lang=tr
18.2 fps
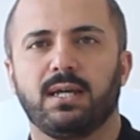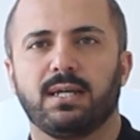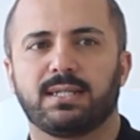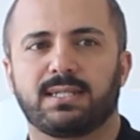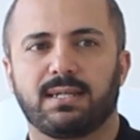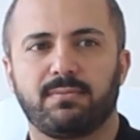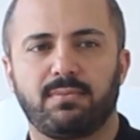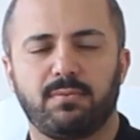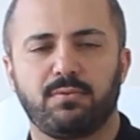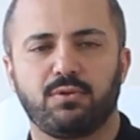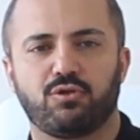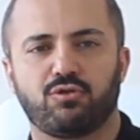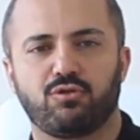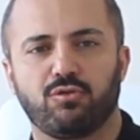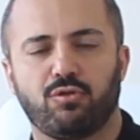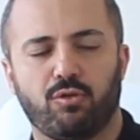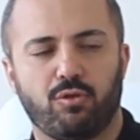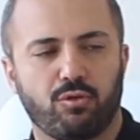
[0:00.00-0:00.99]
Sebebi
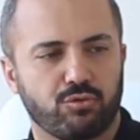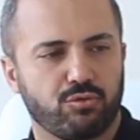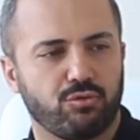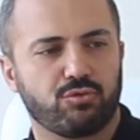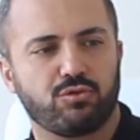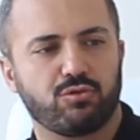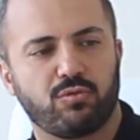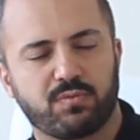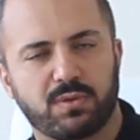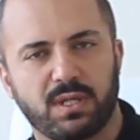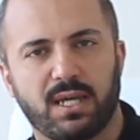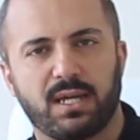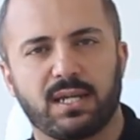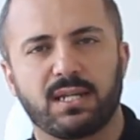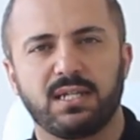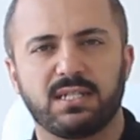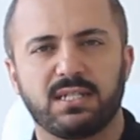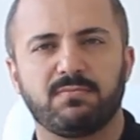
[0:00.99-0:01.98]
şu orada oturup da eğer
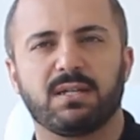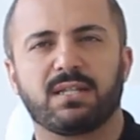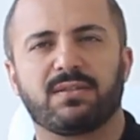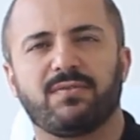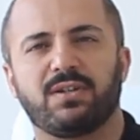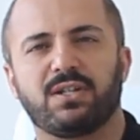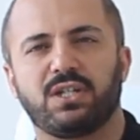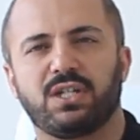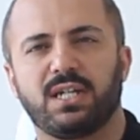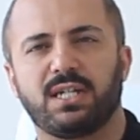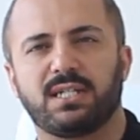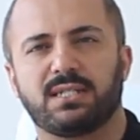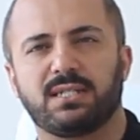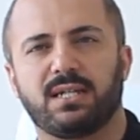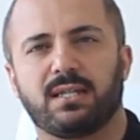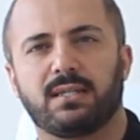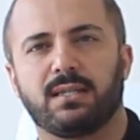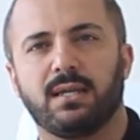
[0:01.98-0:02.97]
hizmet
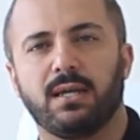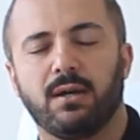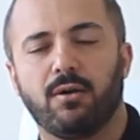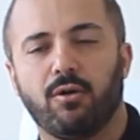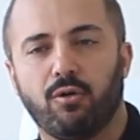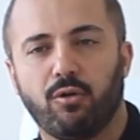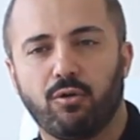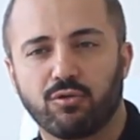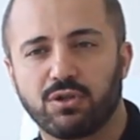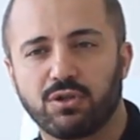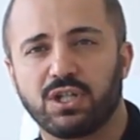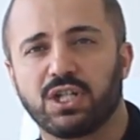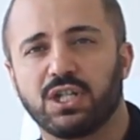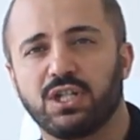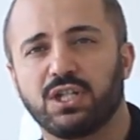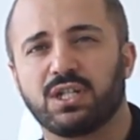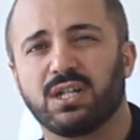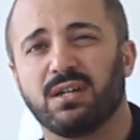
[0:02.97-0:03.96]
vereceksen orada
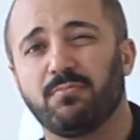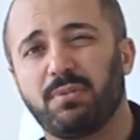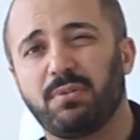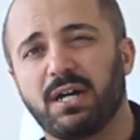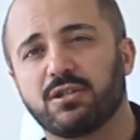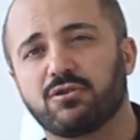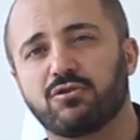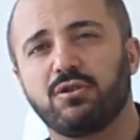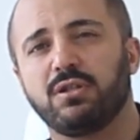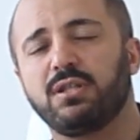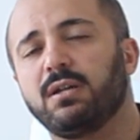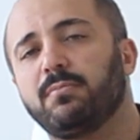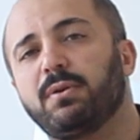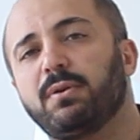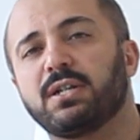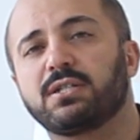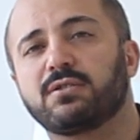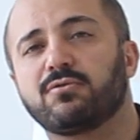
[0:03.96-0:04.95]
çalışan personelin de
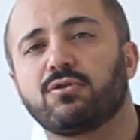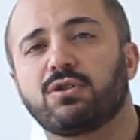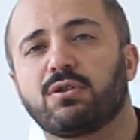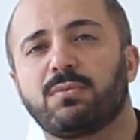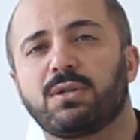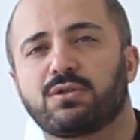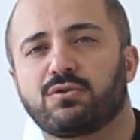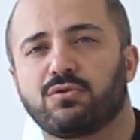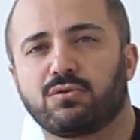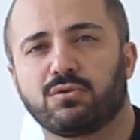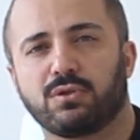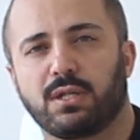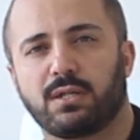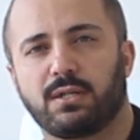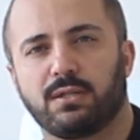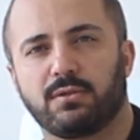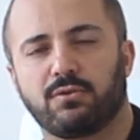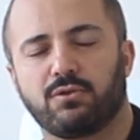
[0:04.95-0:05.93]
parasını ödemek zorunda
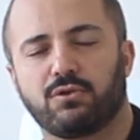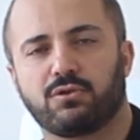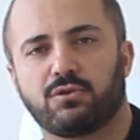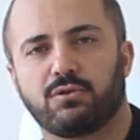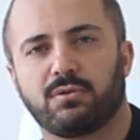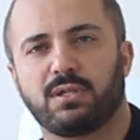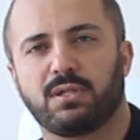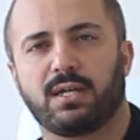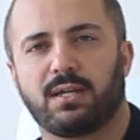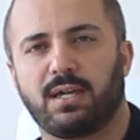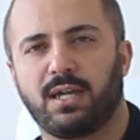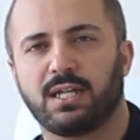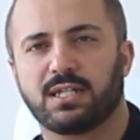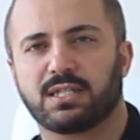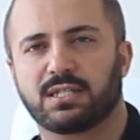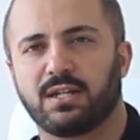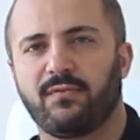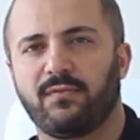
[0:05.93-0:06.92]
kalıyorsun. Yani
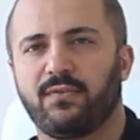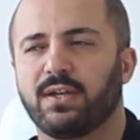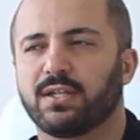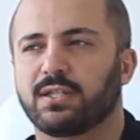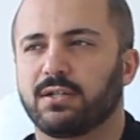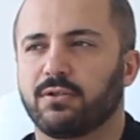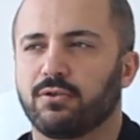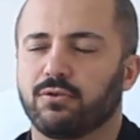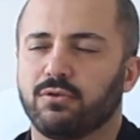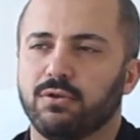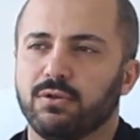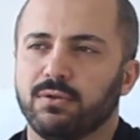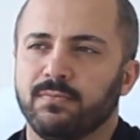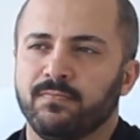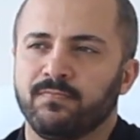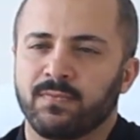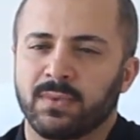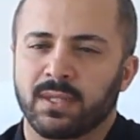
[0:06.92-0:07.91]
ekstra fiyat alıyor.
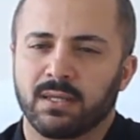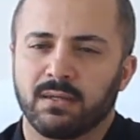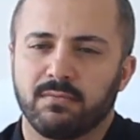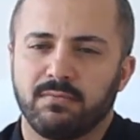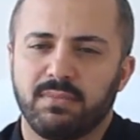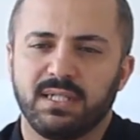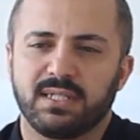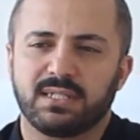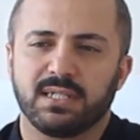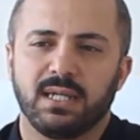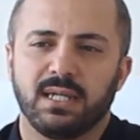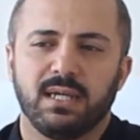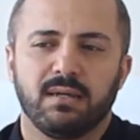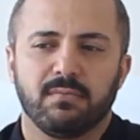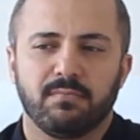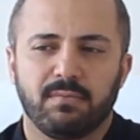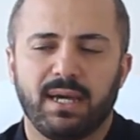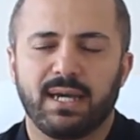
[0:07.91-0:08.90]
Biz
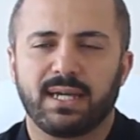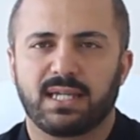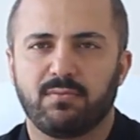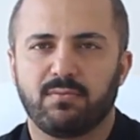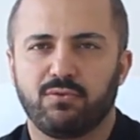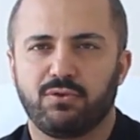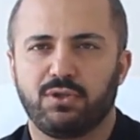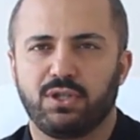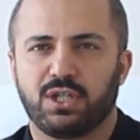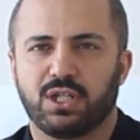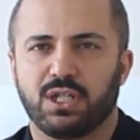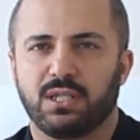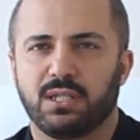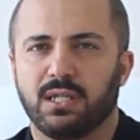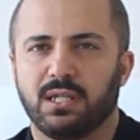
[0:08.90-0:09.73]
belki bunun için